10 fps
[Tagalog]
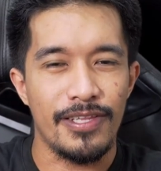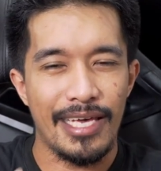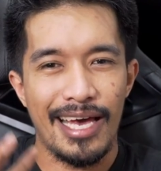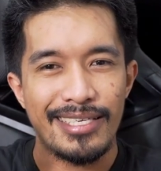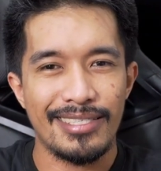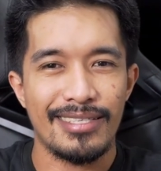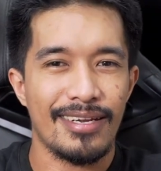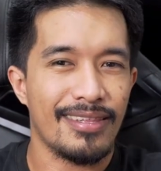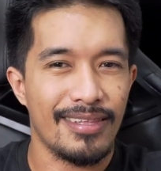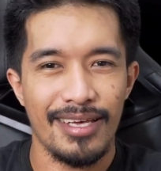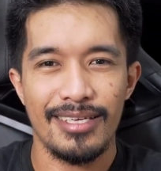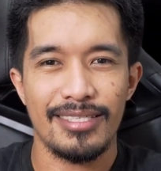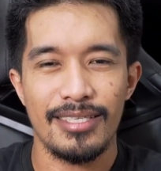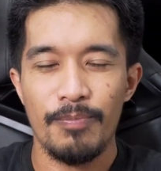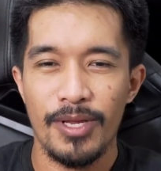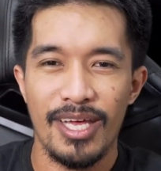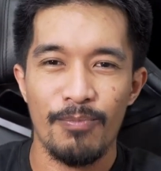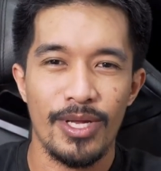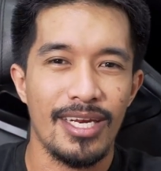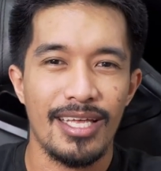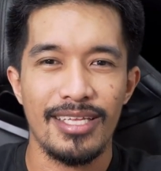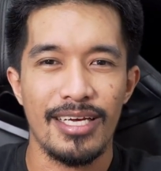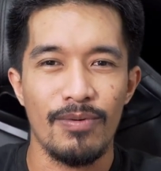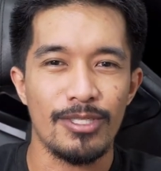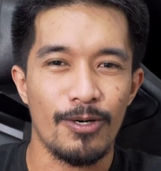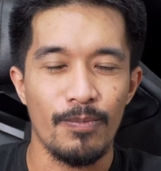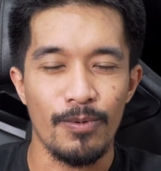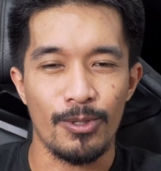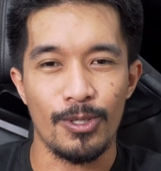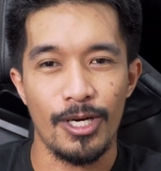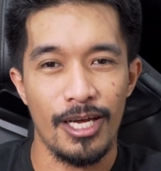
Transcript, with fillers: the extra things na pwede natin gawin sa computer.